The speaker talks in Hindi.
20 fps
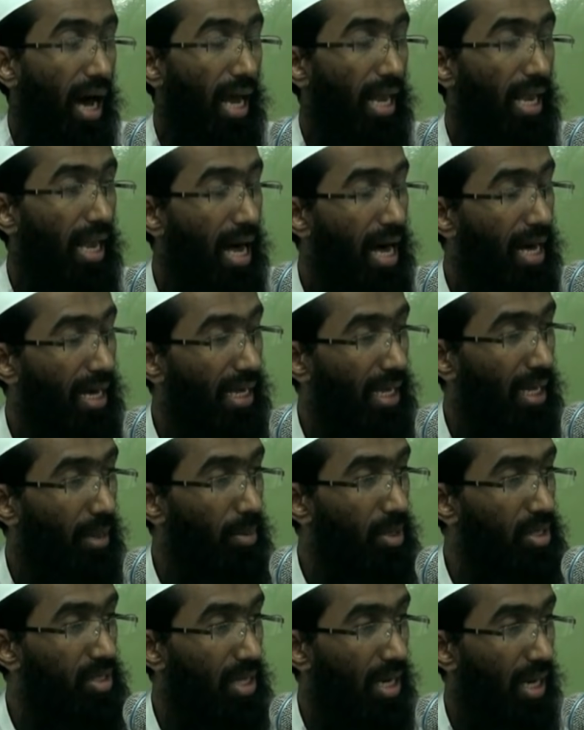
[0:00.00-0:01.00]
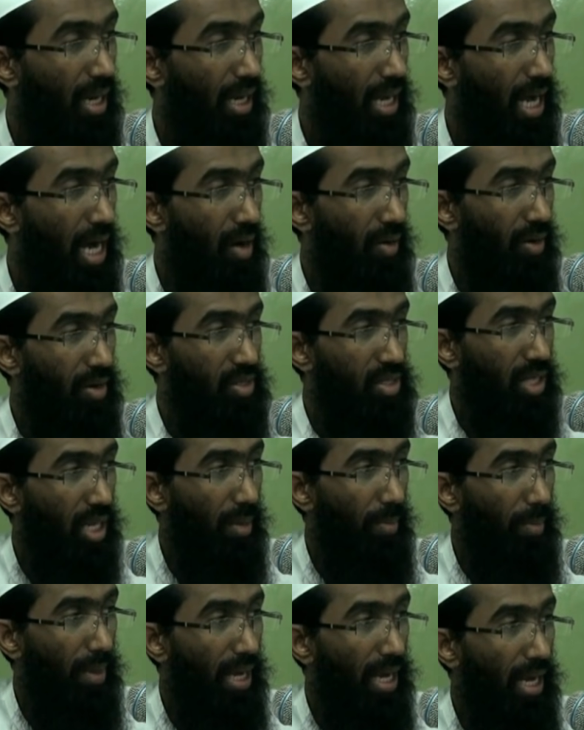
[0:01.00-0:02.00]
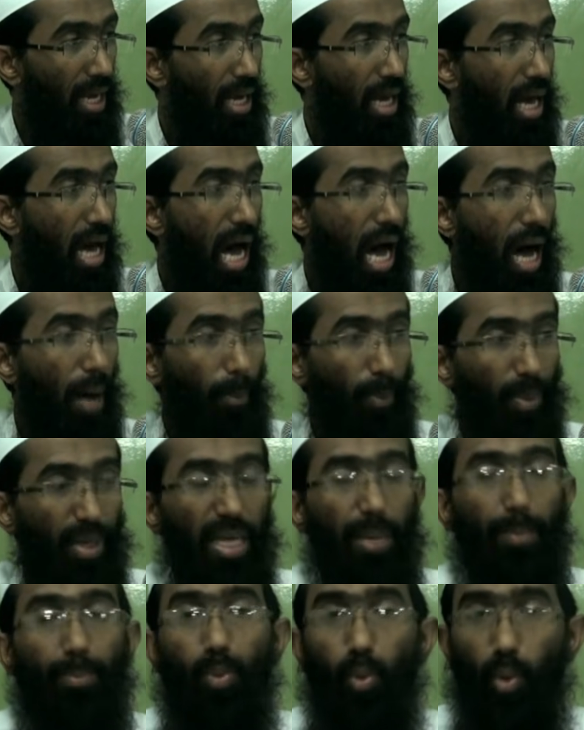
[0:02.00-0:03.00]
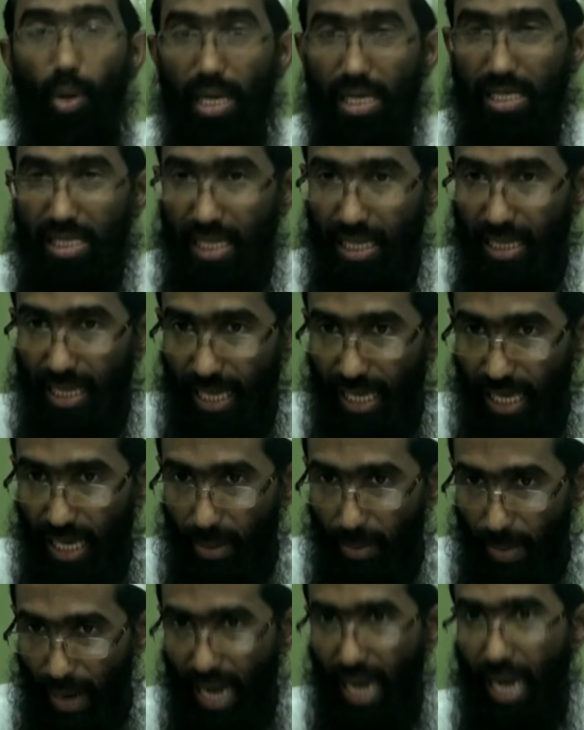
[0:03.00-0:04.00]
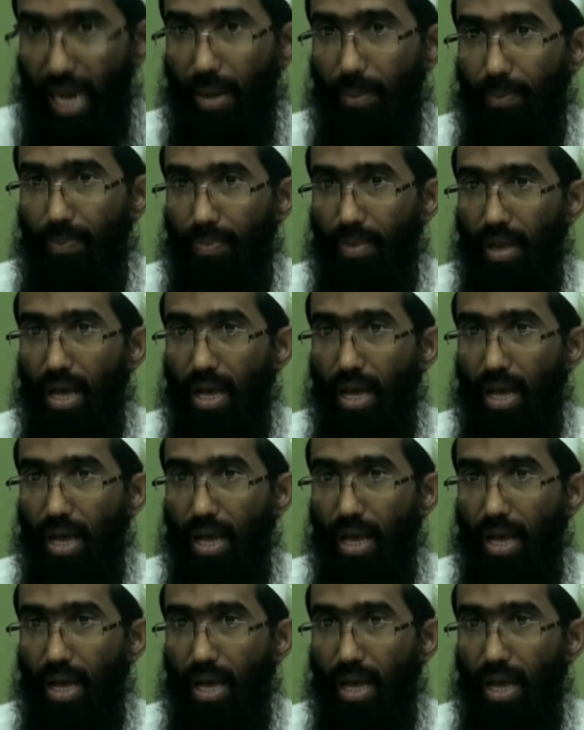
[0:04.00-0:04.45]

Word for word: अल्लाह के नबी सल्लल्लाहु अलैहि वसल्लम ने अपनी पूरी ज़िंदगी में